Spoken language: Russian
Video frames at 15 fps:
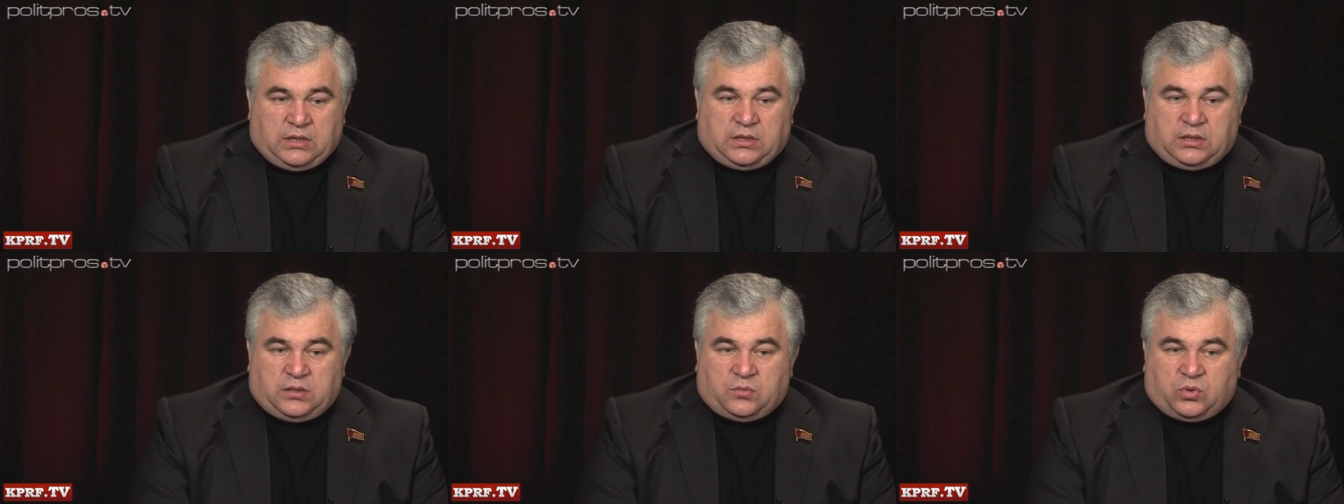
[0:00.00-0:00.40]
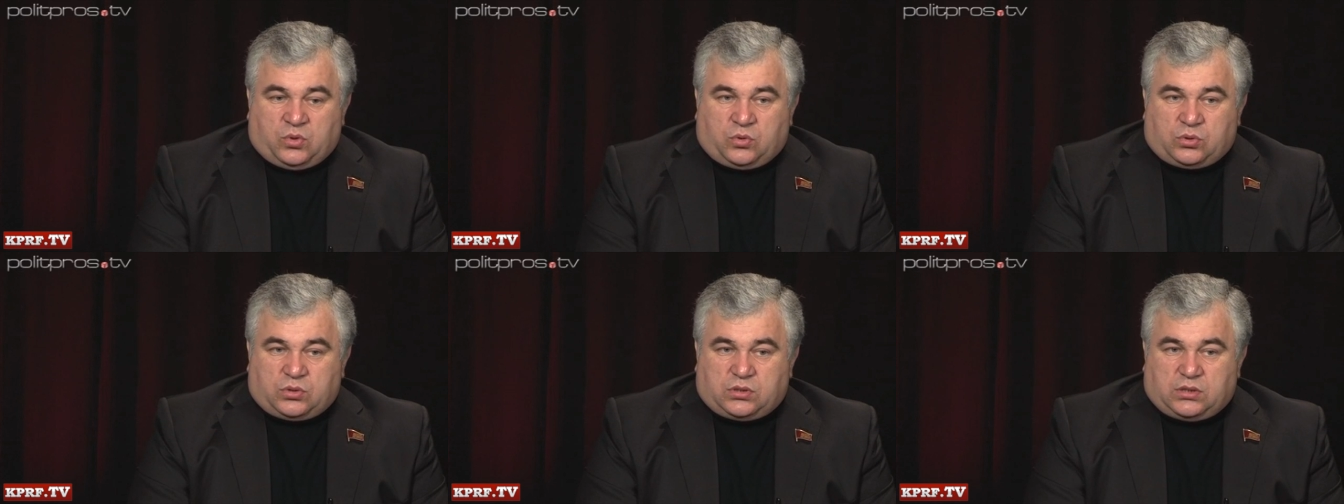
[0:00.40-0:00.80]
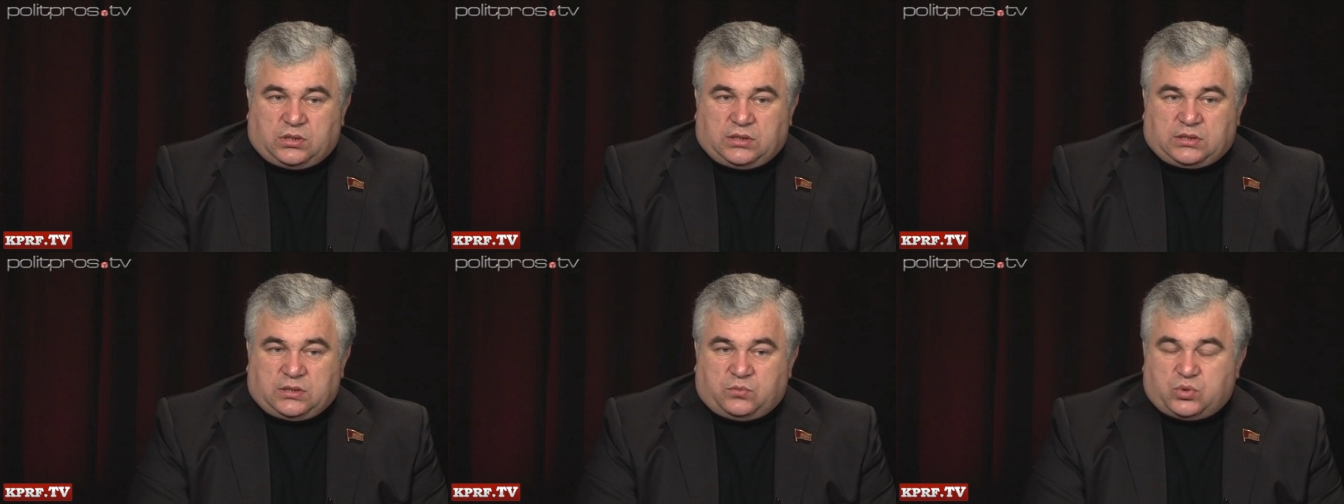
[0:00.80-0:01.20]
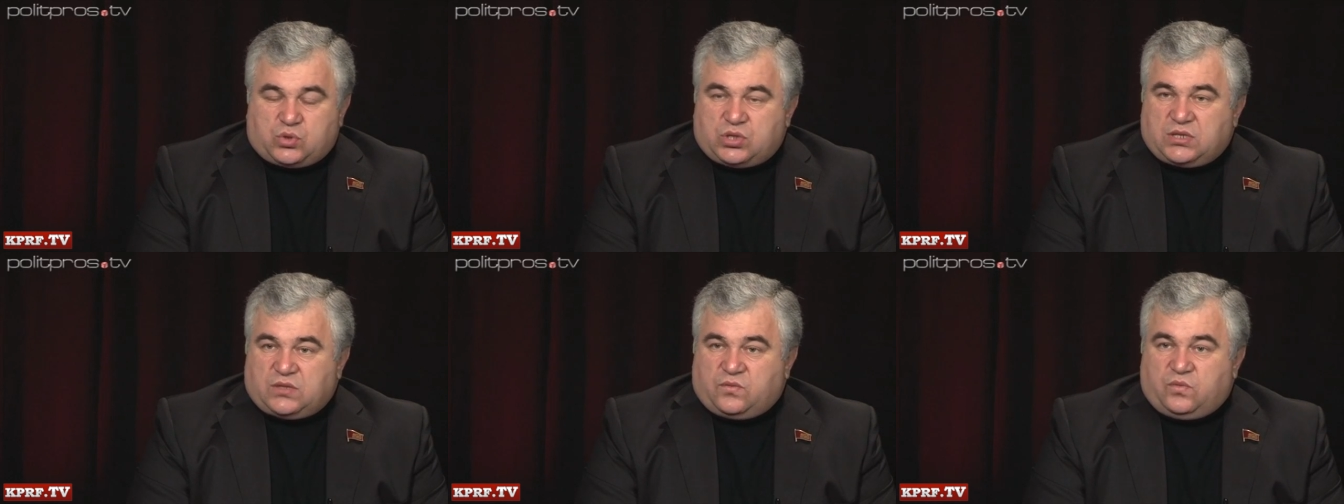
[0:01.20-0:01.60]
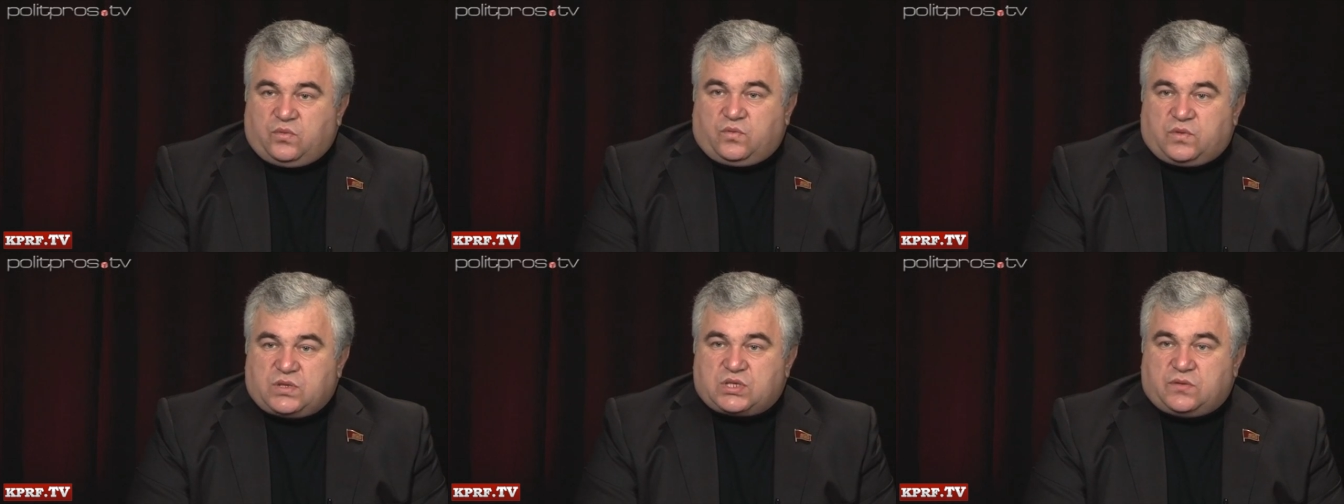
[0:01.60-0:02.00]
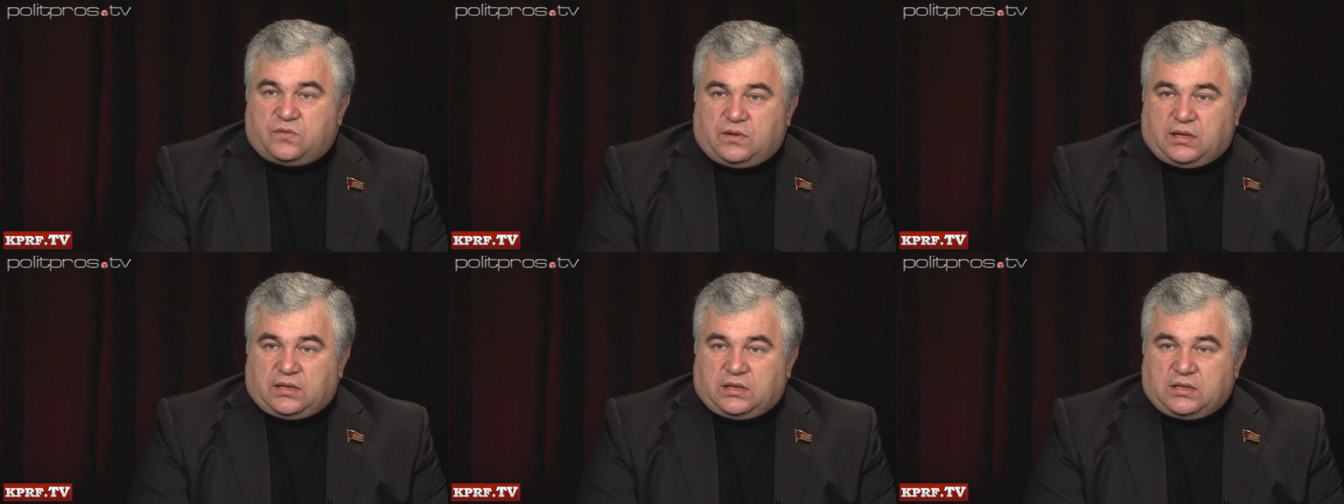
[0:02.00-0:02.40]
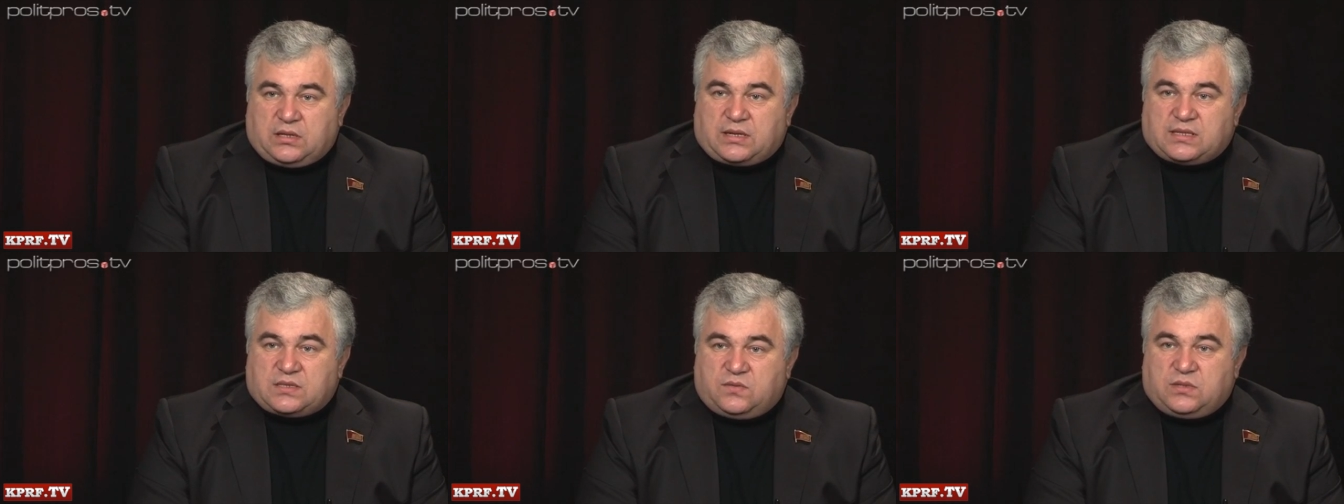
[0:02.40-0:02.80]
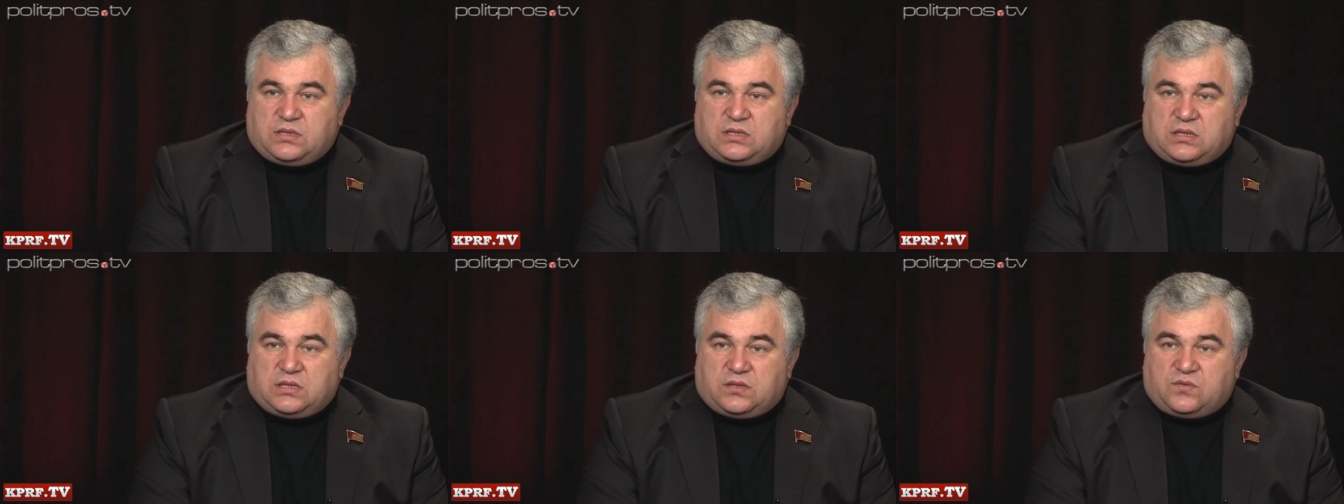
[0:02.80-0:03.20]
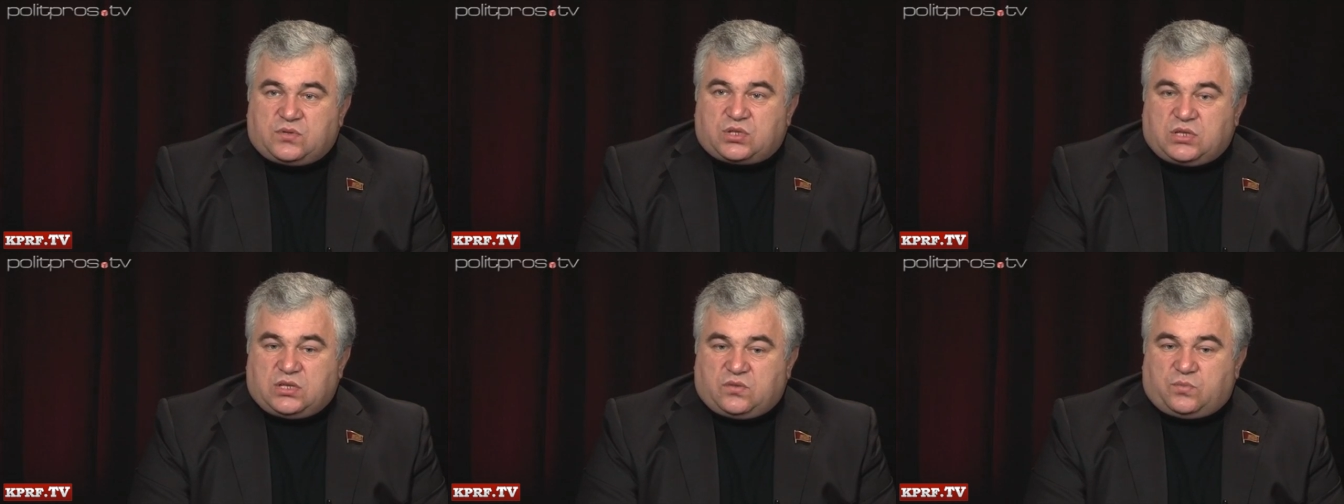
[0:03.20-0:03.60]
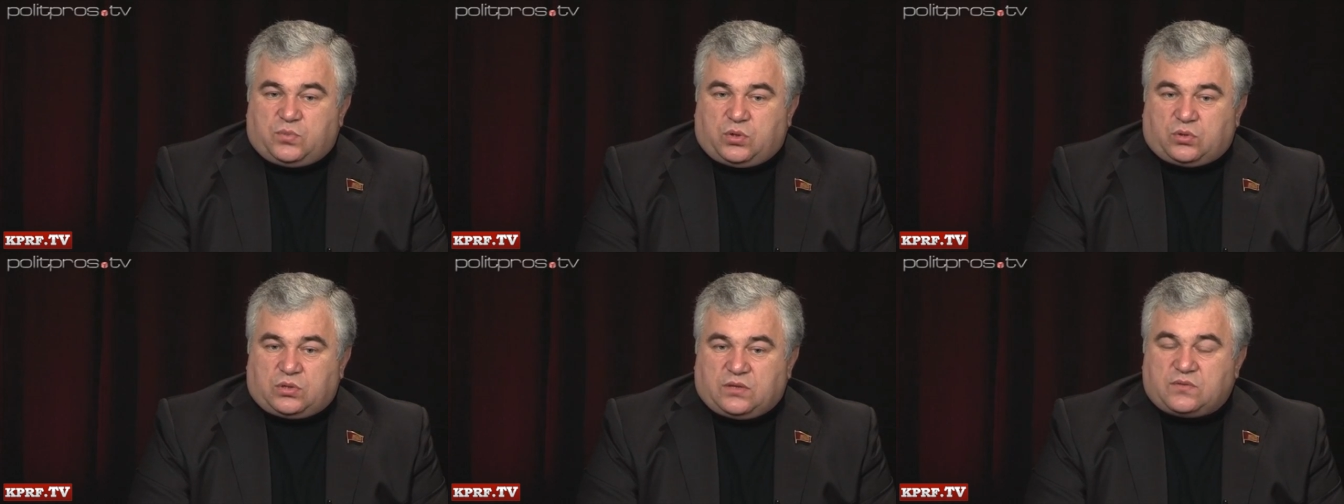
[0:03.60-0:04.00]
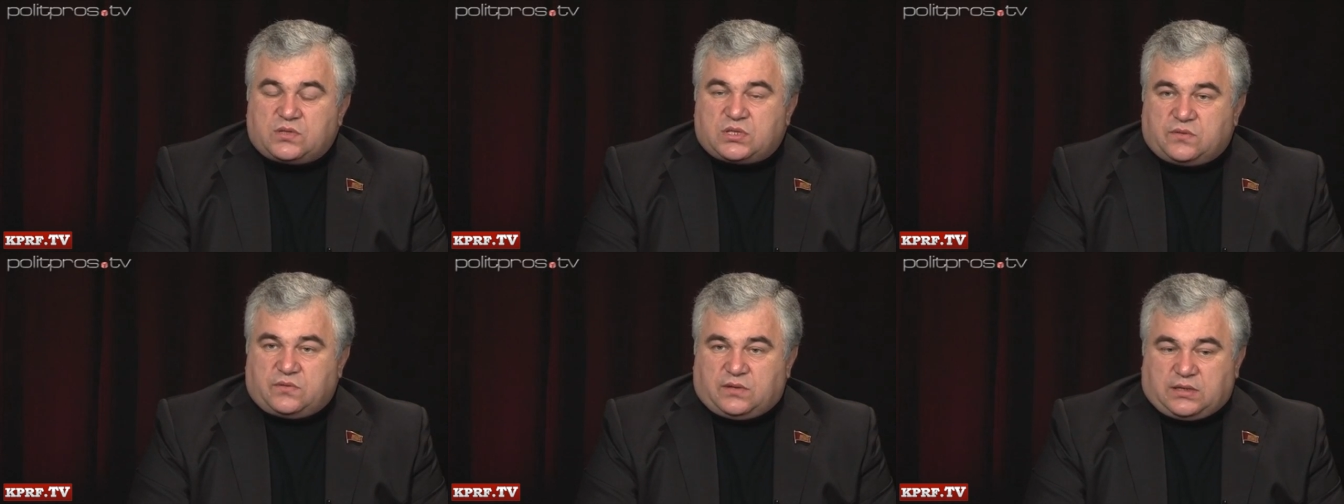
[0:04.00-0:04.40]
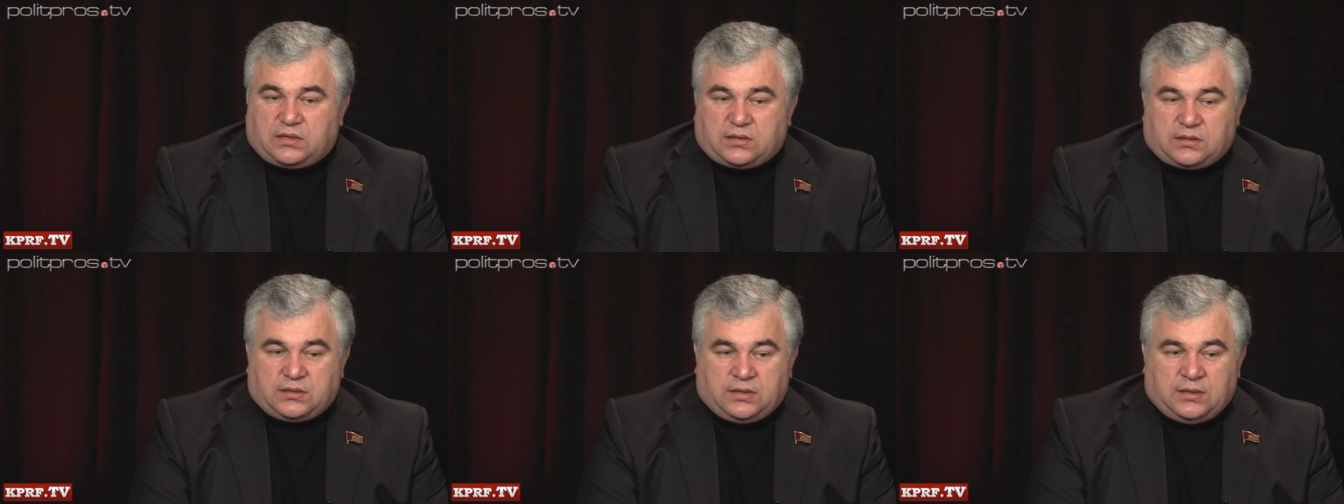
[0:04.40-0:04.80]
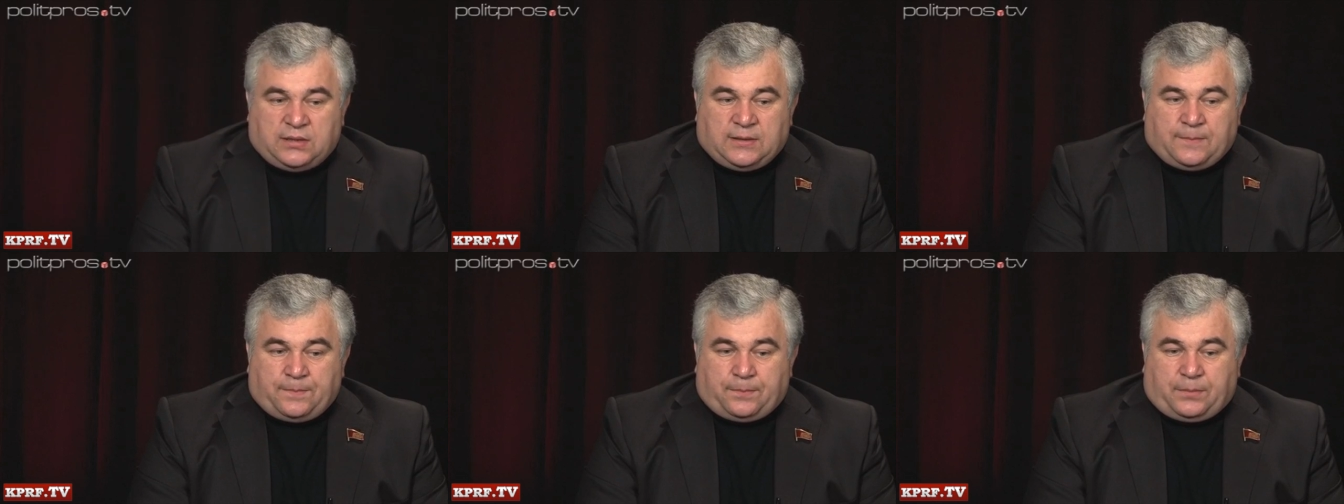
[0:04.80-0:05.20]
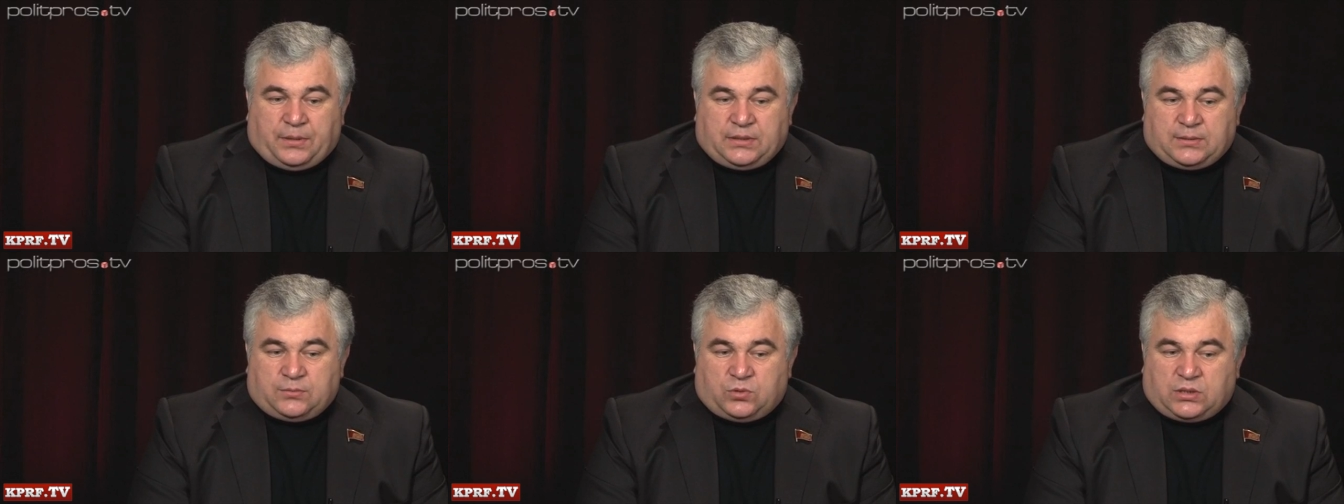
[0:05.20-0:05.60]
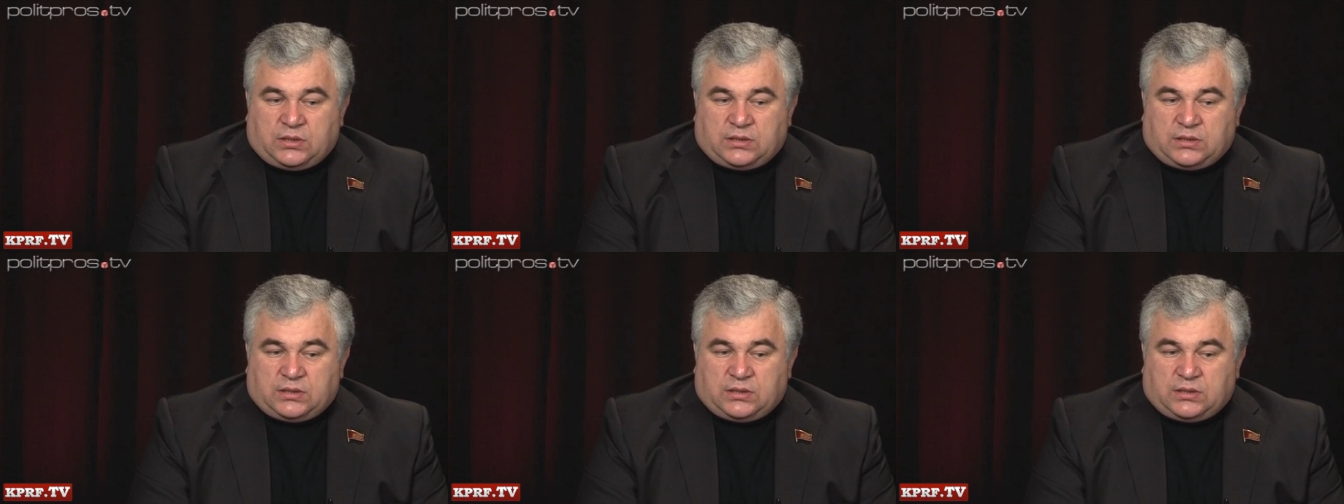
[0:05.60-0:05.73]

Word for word: Не могут, э, это бюджет выживания, не развития, не движения вперед, а выживания. Поэтому,